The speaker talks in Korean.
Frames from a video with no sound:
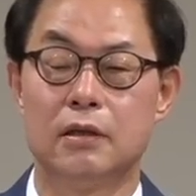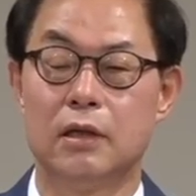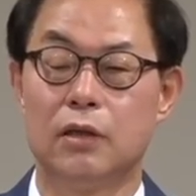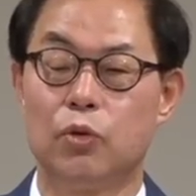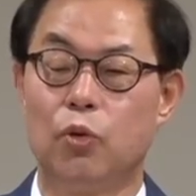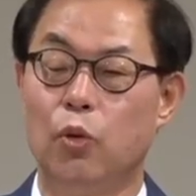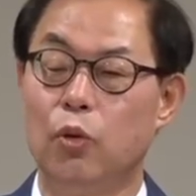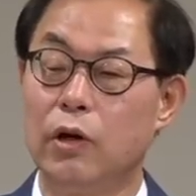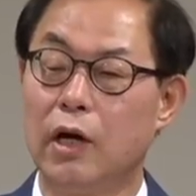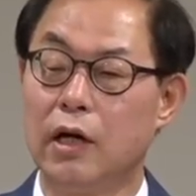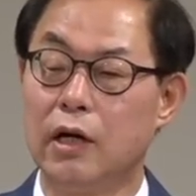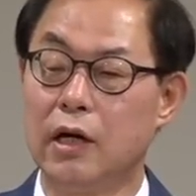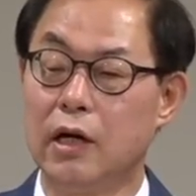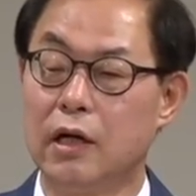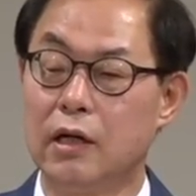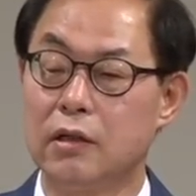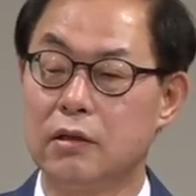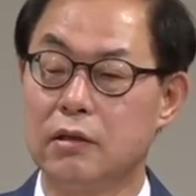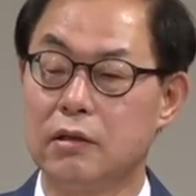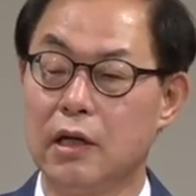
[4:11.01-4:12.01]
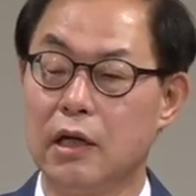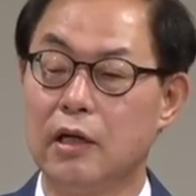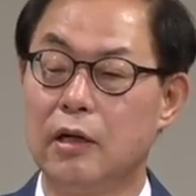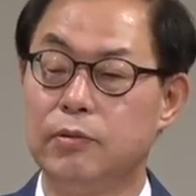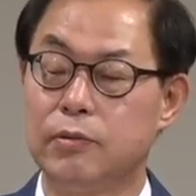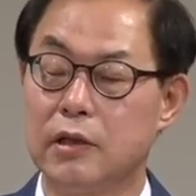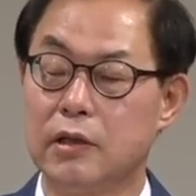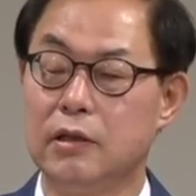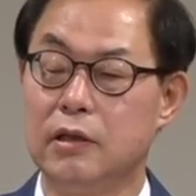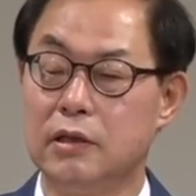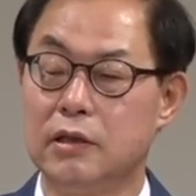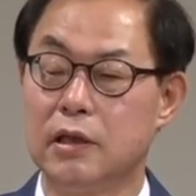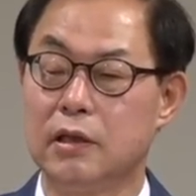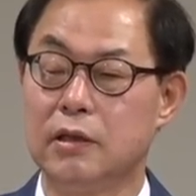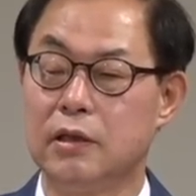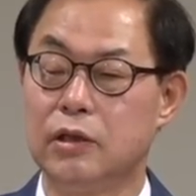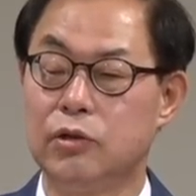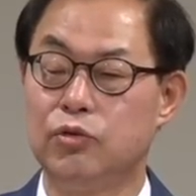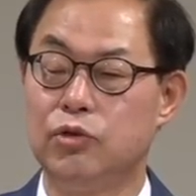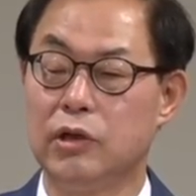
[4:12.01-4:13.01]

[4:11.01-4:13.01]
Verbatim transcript: 근데 고난에 관해서 생각보다 크리스찬들이